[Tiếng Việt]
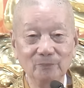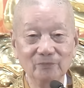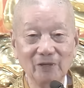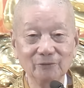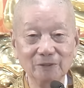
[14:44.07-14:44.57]

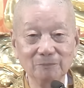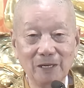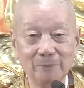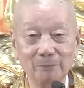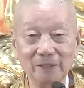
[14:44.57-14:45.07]
vào Niết
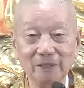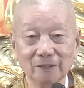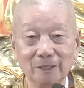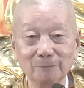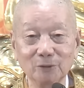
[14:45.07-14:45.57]
Bàn mấy
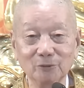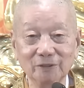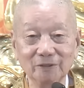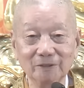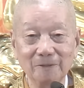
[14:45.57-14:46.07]
ngàn năm rồi
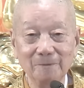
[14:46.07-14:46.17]
đó,